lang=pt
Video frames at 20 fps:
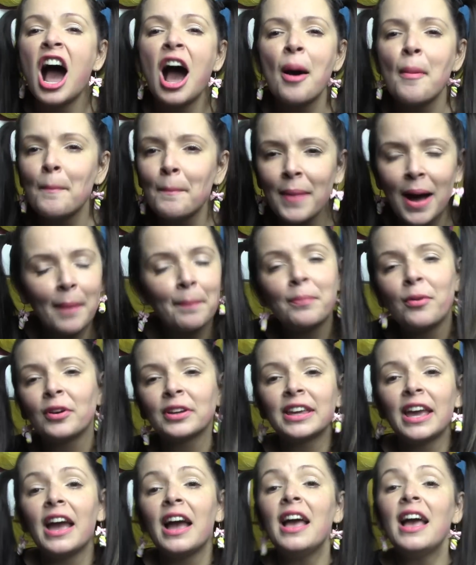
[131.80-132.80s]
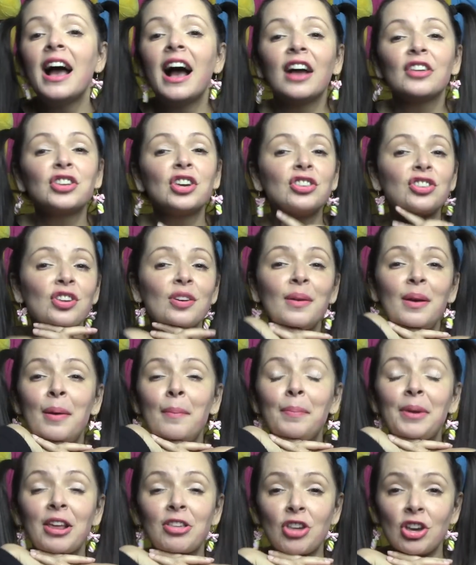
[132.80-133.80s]
ama, porque a gente,
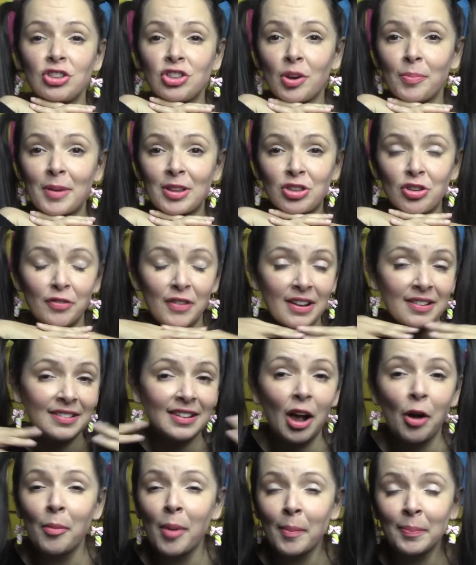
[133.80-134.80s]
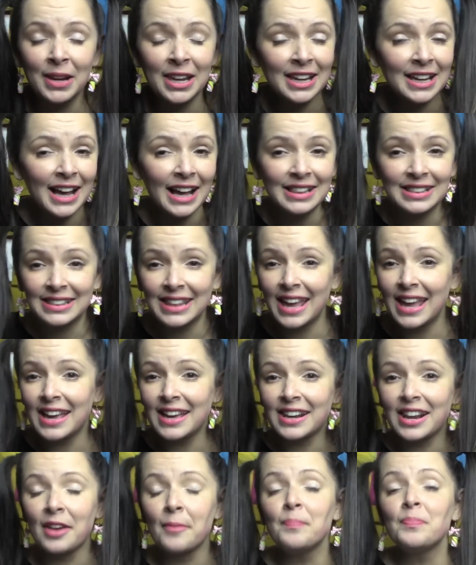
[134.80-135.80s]
pra gente é uma diversão, uma
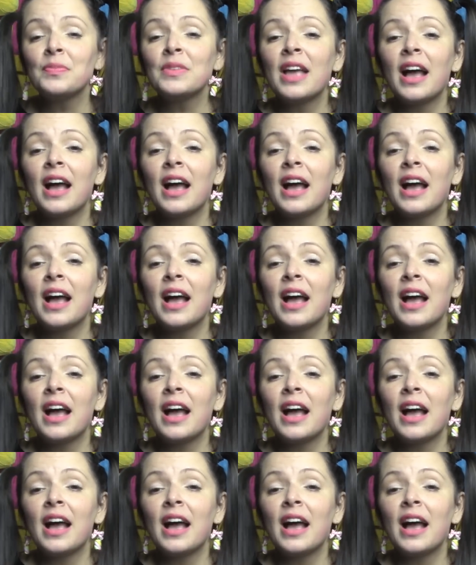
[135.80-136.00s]
brincadeira.